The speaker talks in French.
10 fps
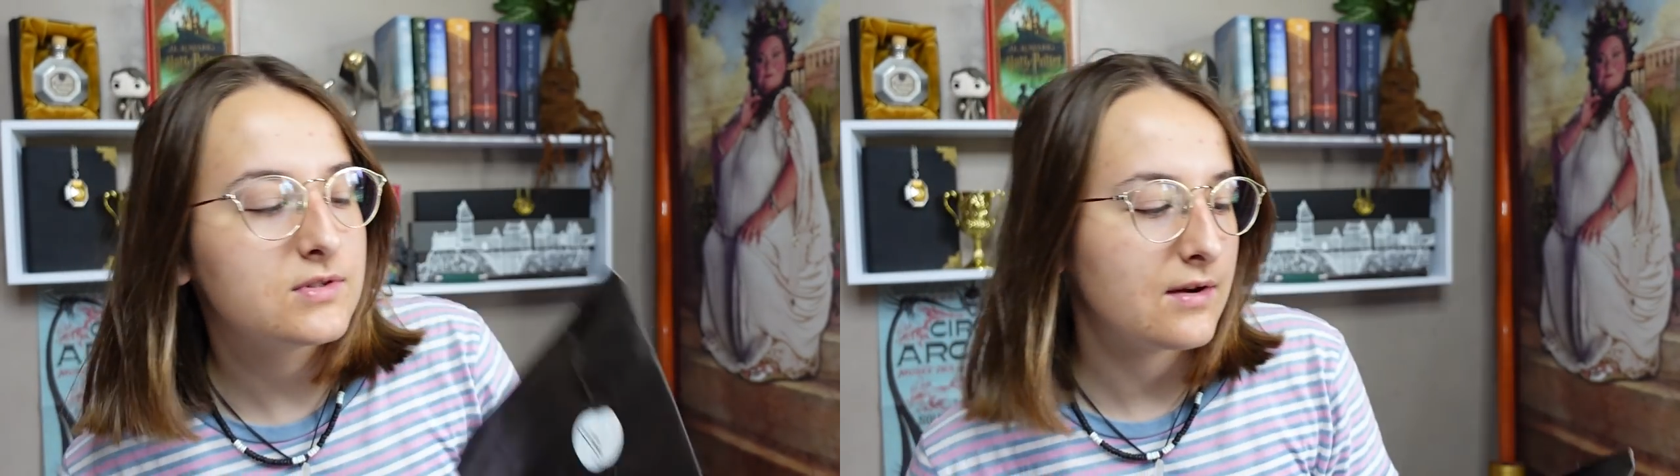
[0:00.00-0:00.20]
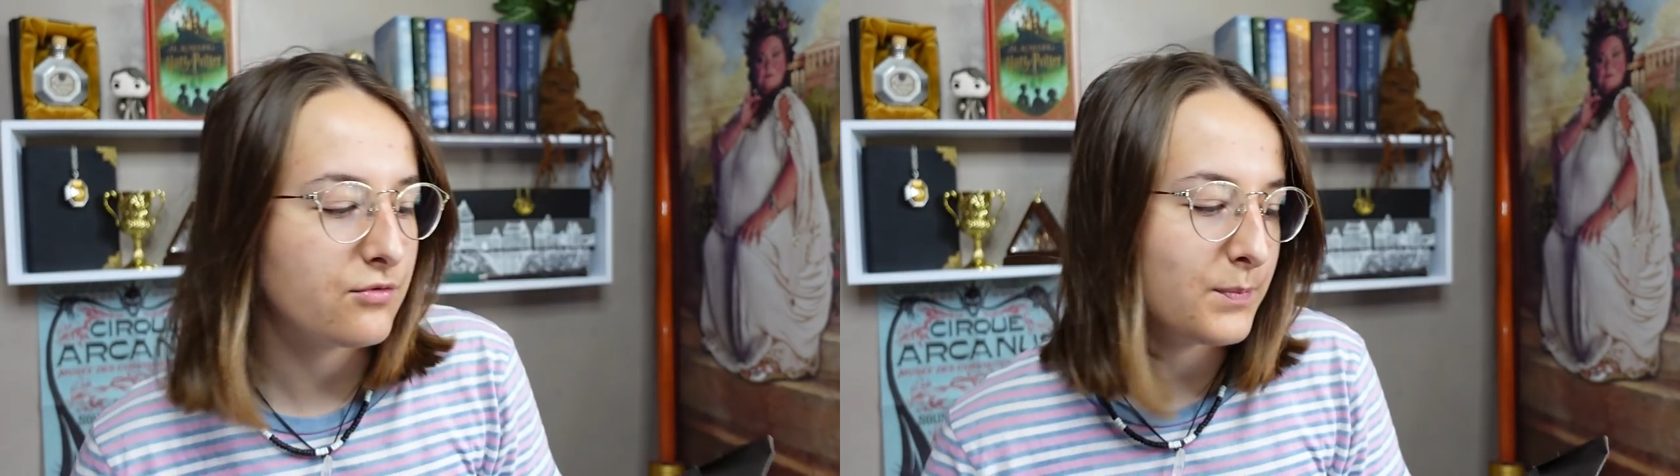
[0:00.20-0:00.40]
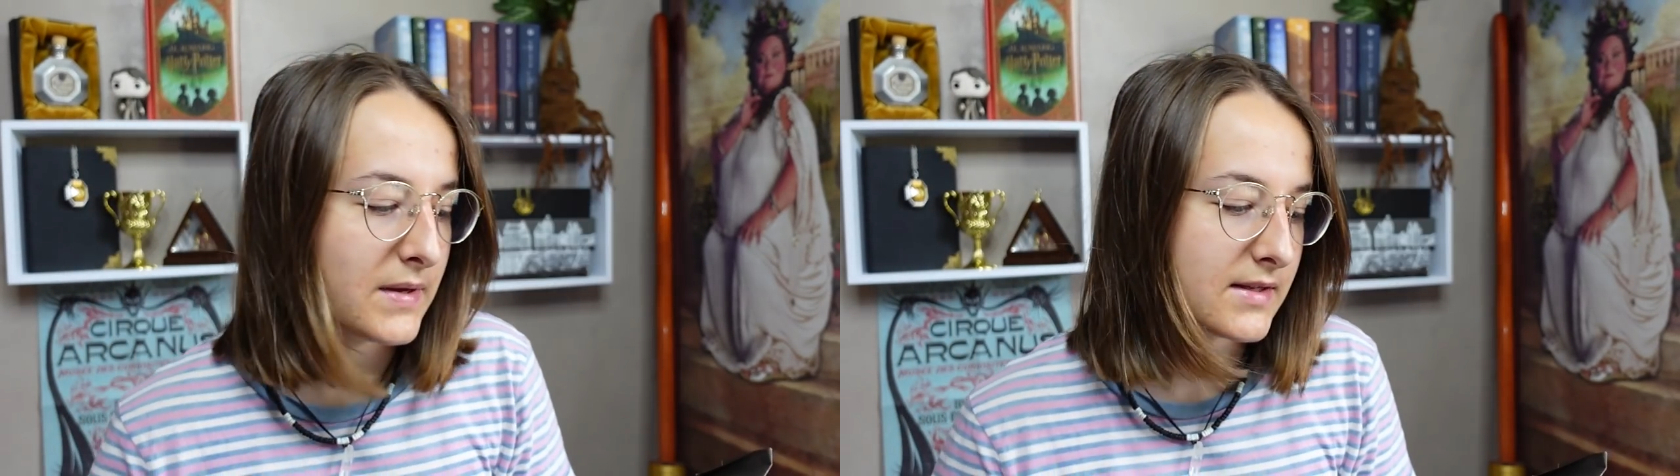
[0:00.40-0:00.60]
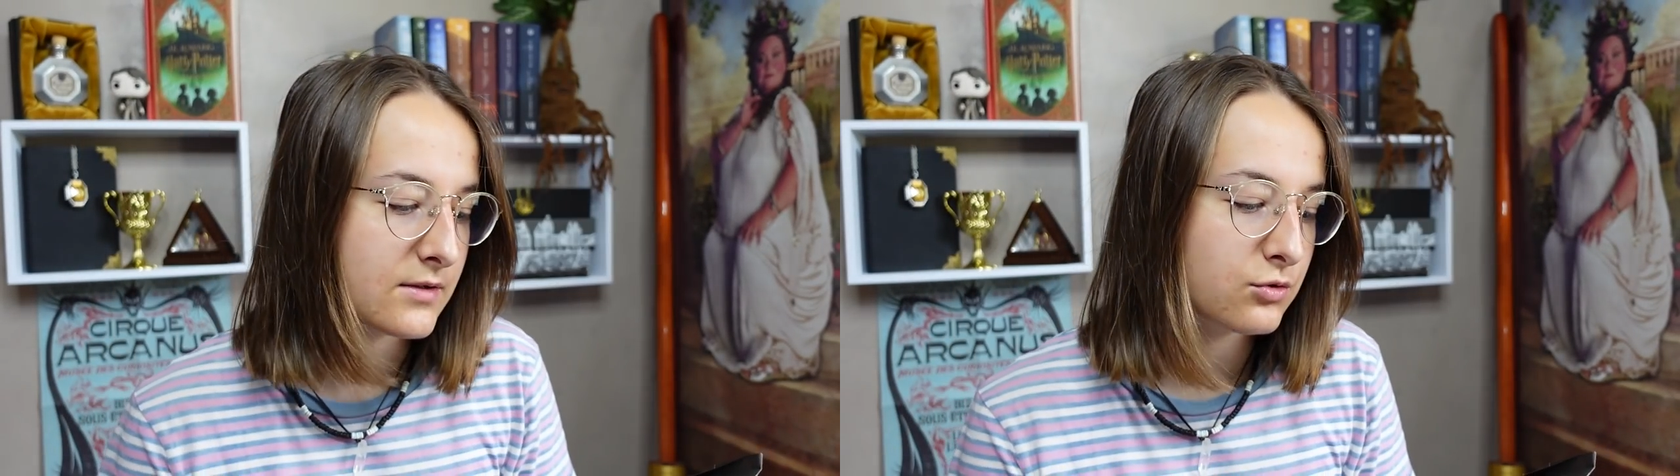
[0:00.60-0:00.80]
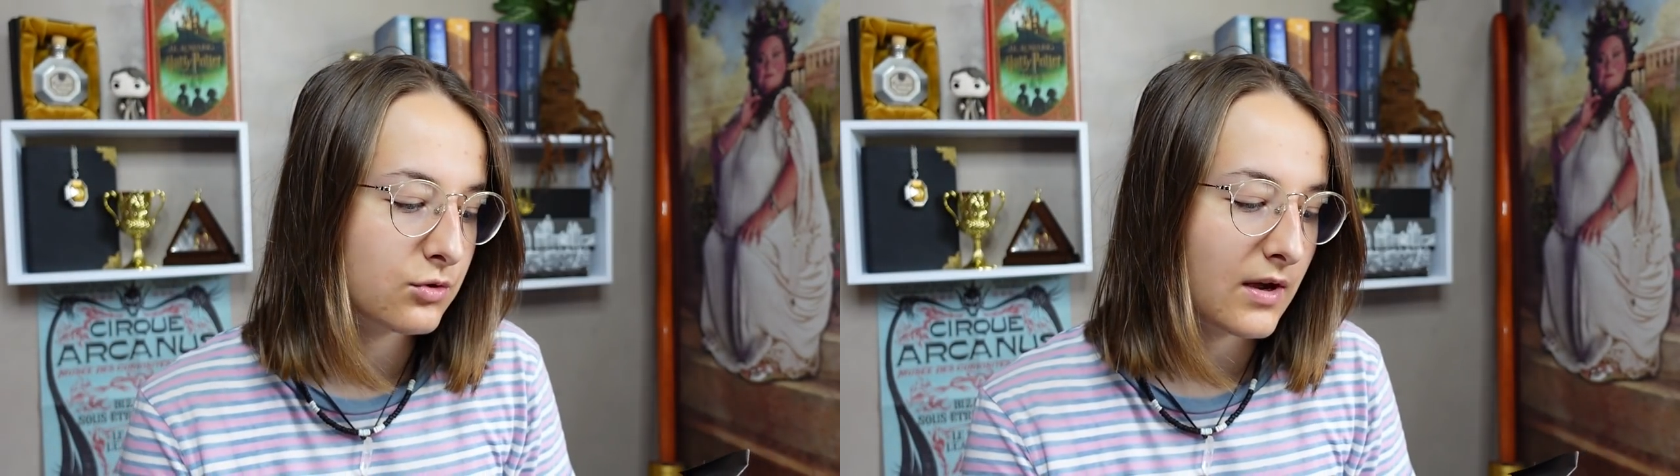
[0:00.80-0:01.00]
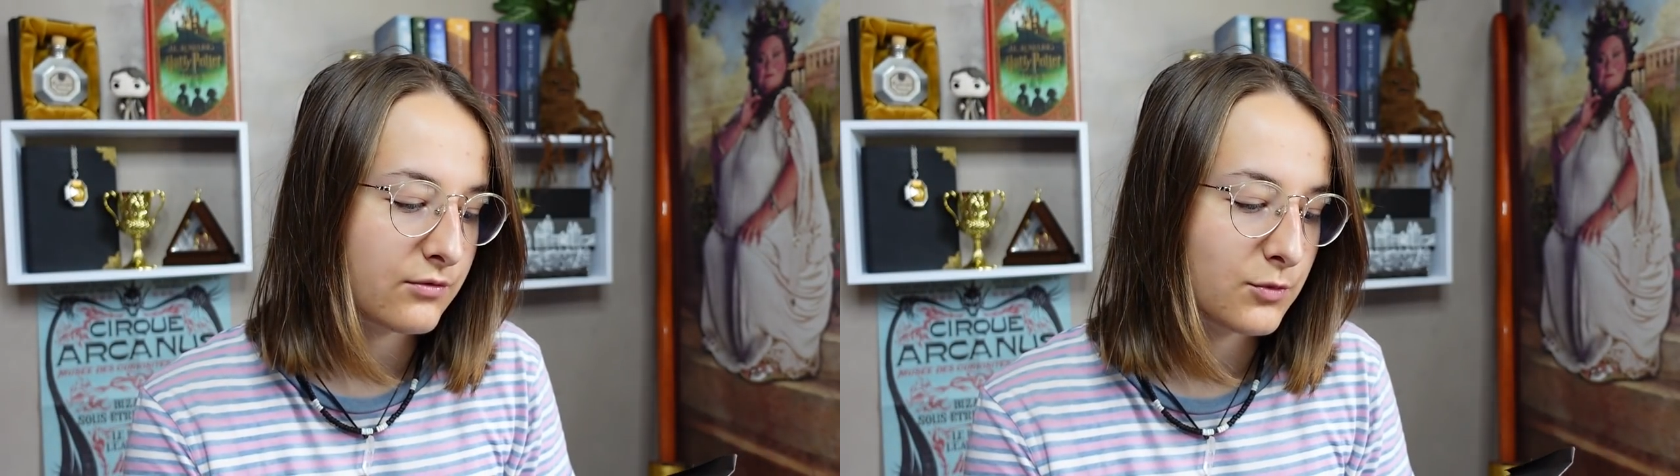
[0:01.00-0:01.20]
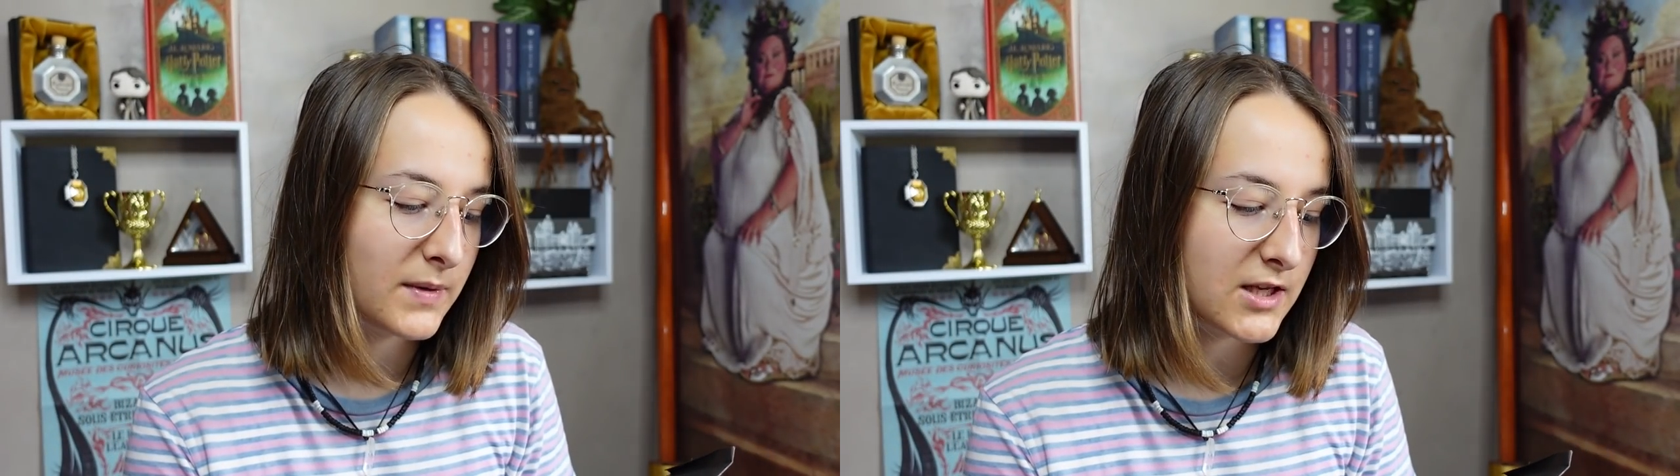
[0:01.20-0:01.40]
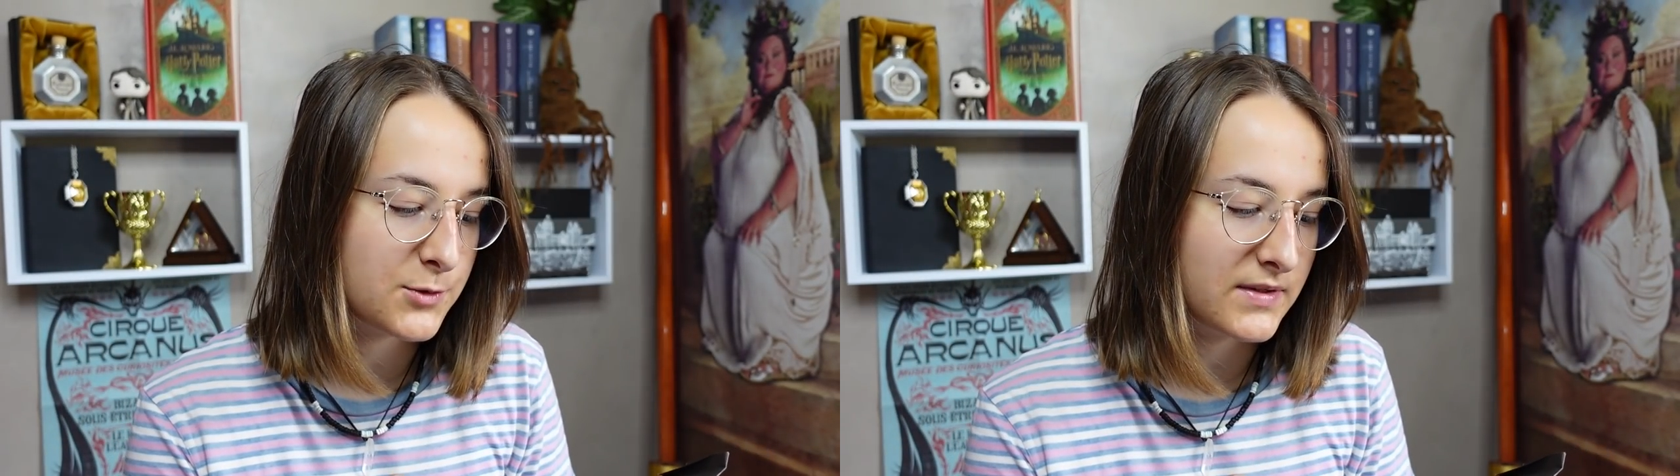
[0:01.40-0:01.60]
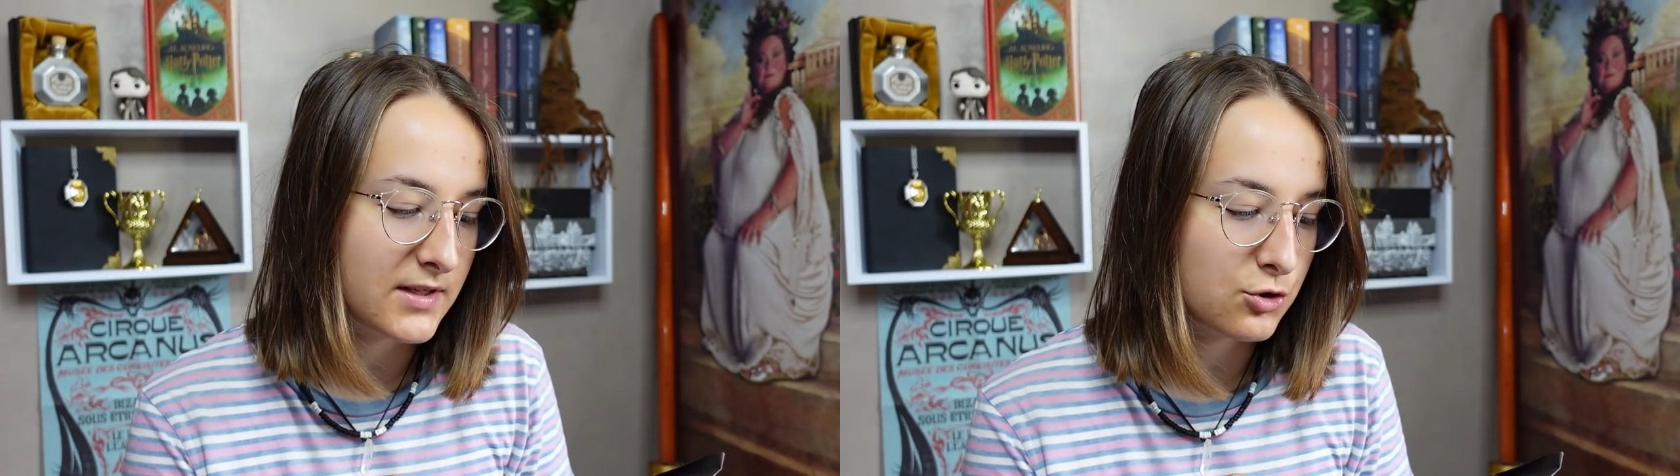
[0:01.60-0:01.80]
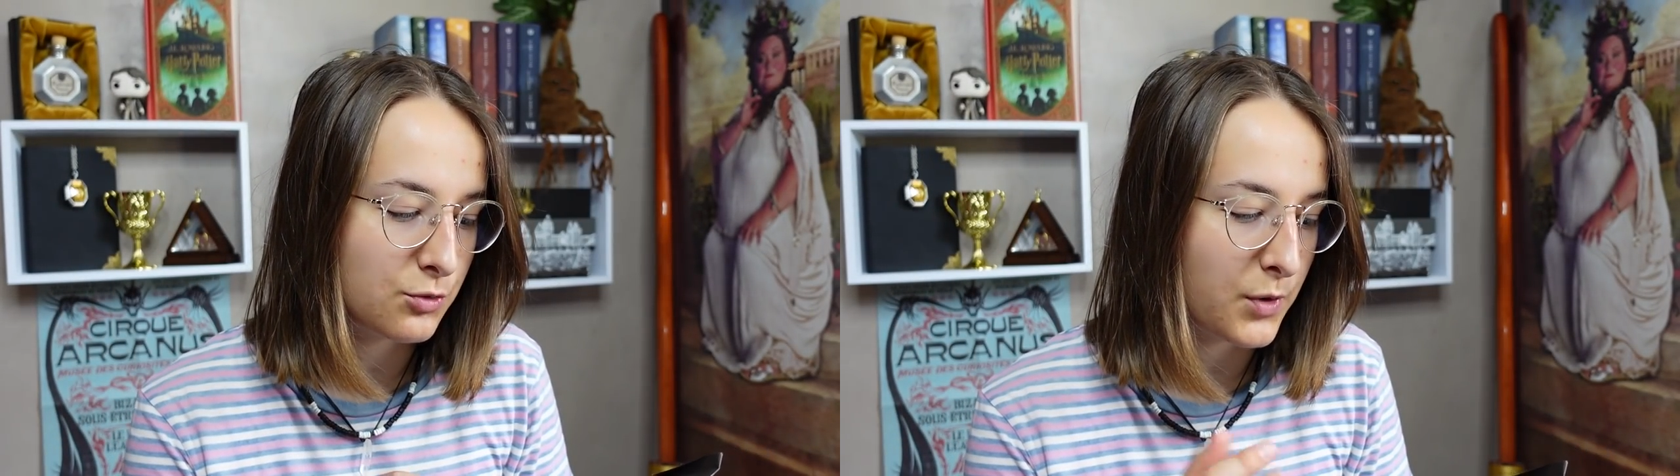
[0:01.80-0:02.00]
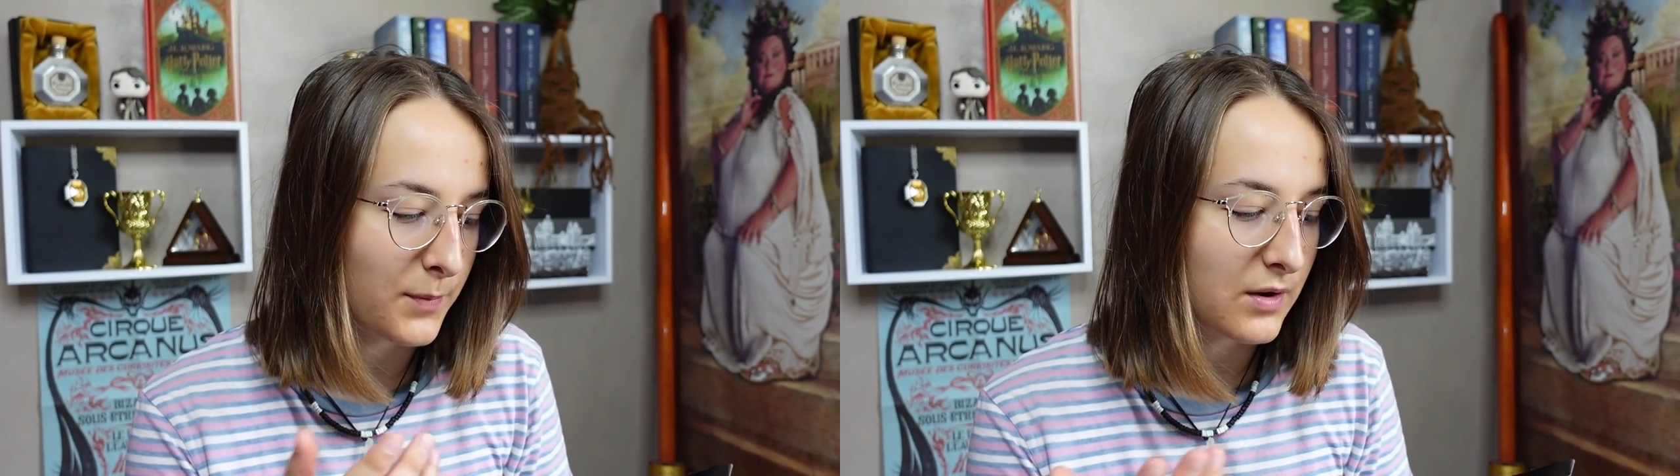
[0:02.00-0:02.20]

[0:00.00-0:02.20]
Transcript: nous n'avons pas un autographe de Ben HPTS, je pleure.